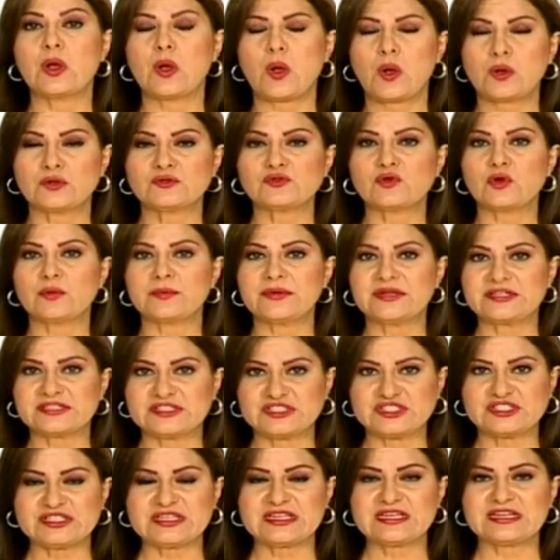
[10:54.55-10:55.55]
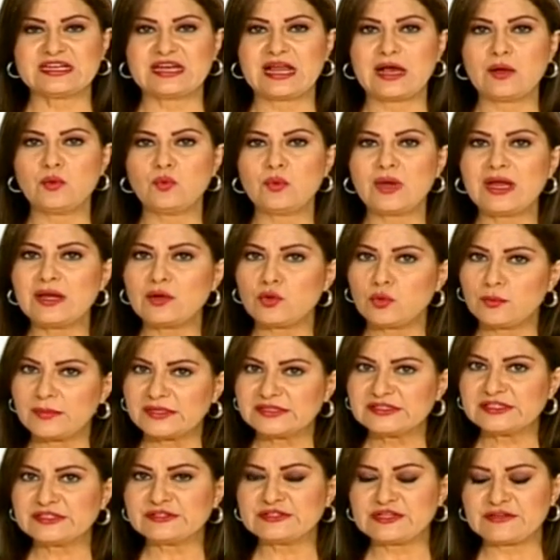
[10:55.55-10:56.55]
اكتوبر تشرين الاول
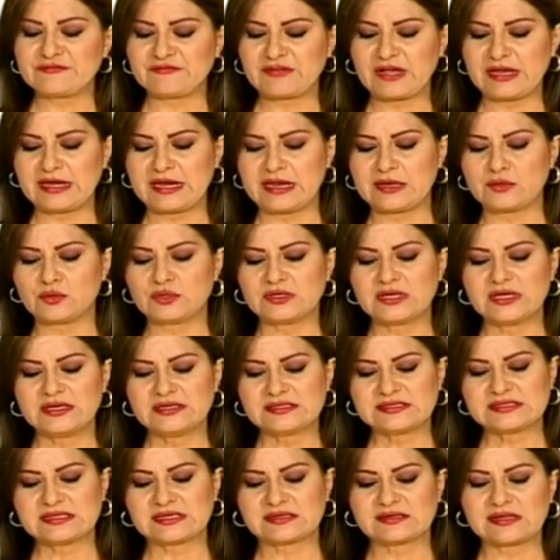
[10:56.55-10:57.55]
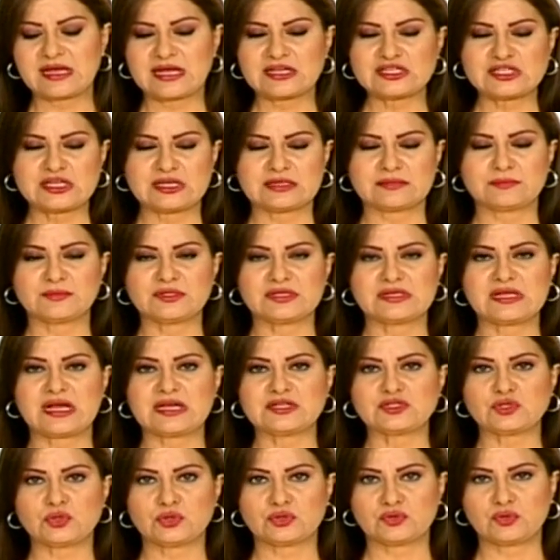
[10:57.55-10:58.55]
وبدي اضيف عليهم 16 ل
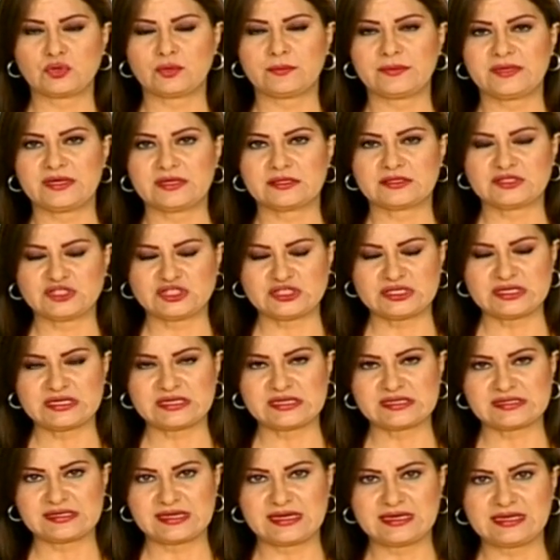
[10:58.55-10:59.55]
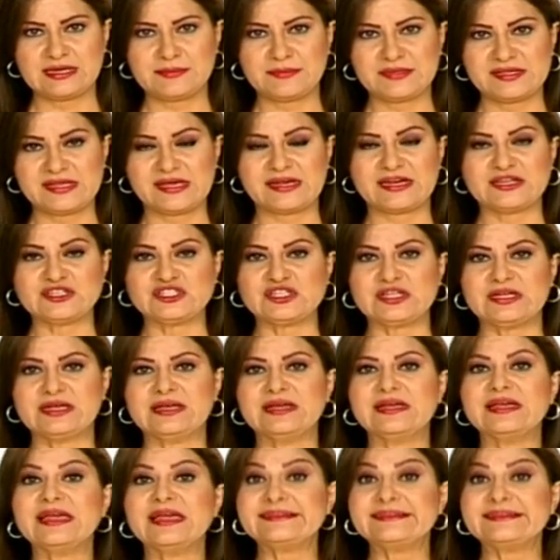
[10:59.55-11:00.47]
18 اكتوبر تشرين الثاني بالدرجه